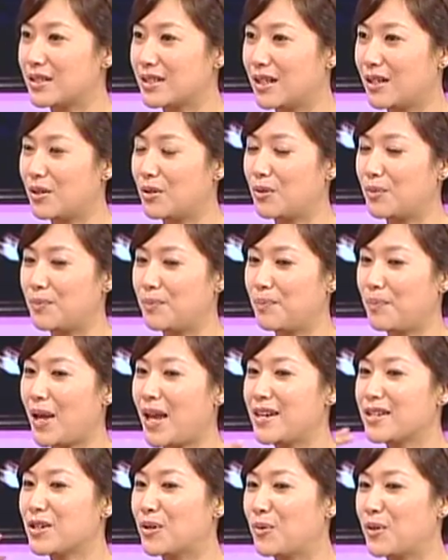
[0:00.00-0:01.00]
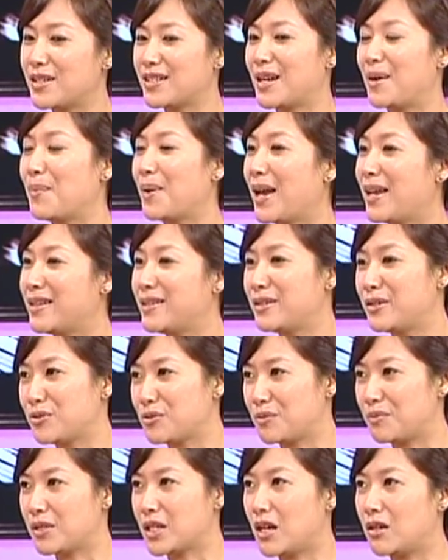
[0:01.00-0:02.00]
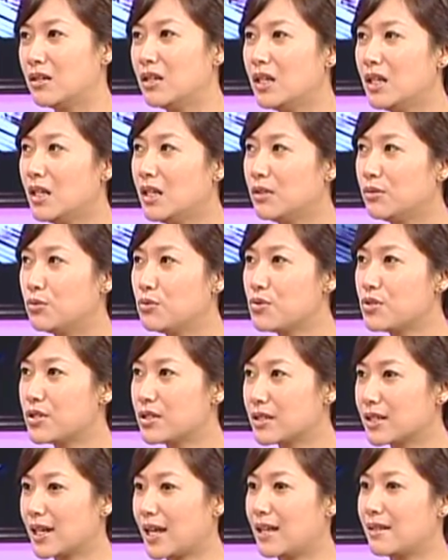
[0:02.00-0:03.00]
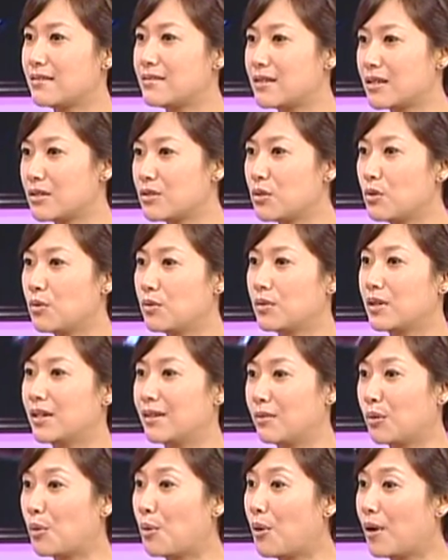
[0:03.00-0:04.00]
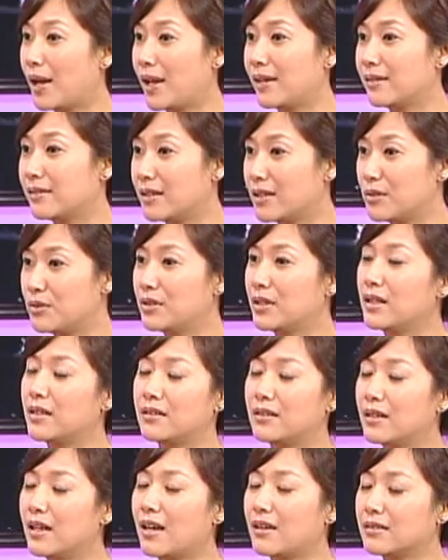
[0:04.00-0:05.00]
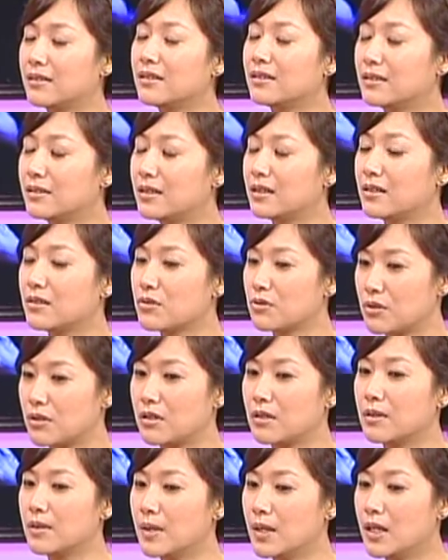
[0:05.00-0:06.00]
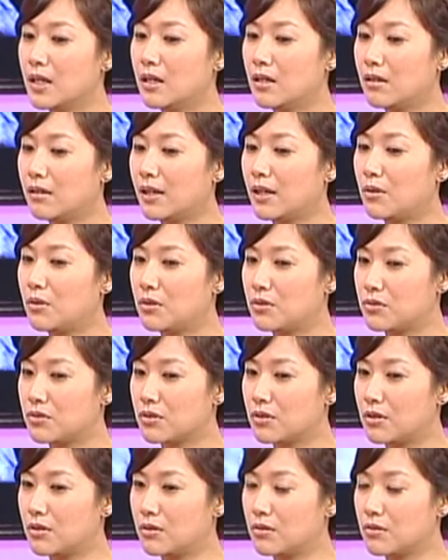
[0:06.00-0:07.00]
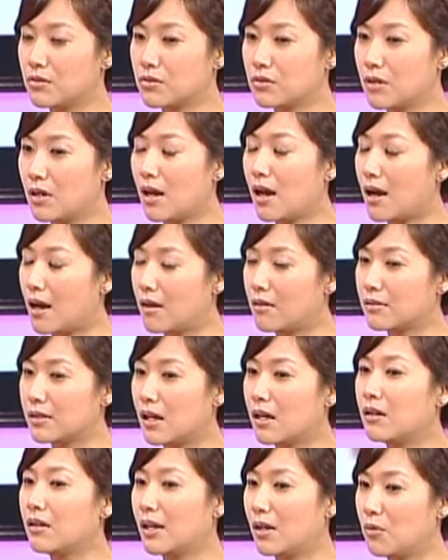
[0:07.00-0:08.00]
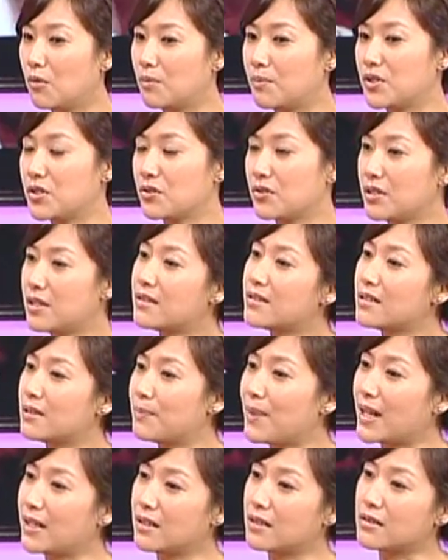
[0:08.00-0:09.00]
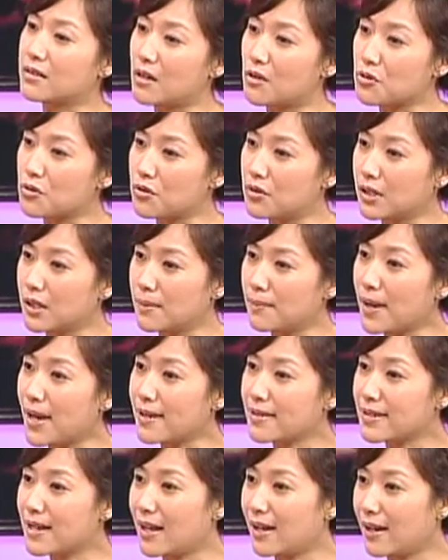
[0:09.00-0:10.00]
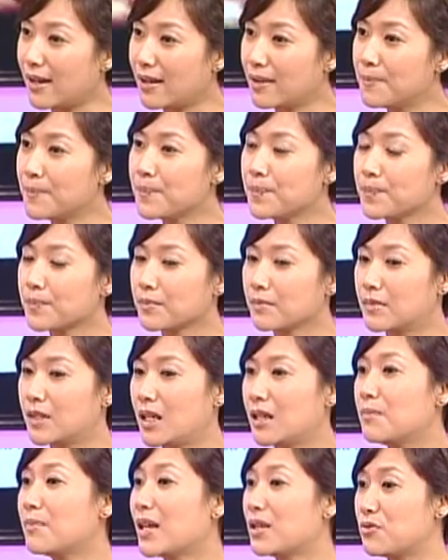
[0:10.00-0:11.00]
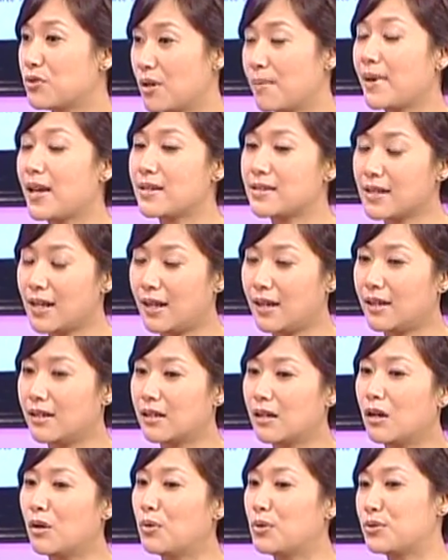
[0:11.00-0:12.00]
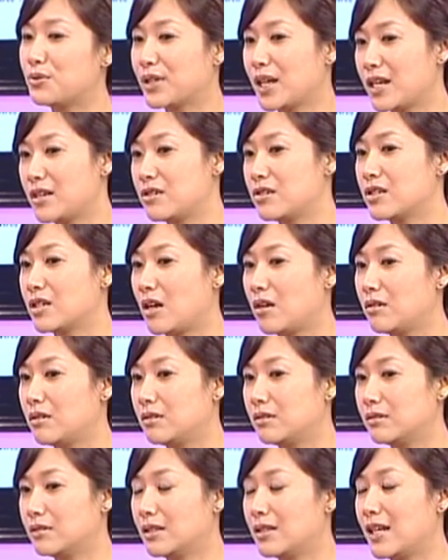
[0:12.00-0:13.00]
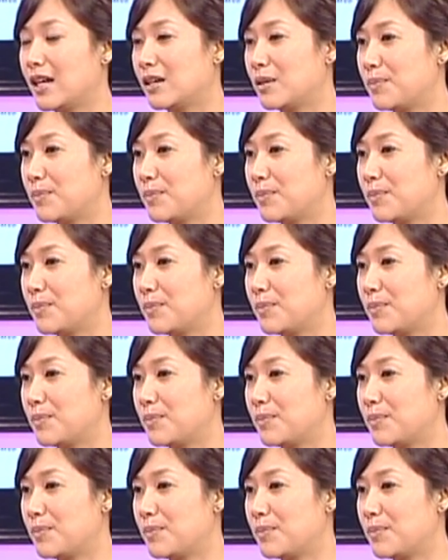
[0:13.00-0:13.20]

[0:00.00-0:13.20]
然后拍成我想拍的那种比较都市感、节奏很快那那那样的一个电影，所以。后来我就说好，然后后来我们就一起把那个小说给买下来，电影版权买下来，然后我就开始找跟两个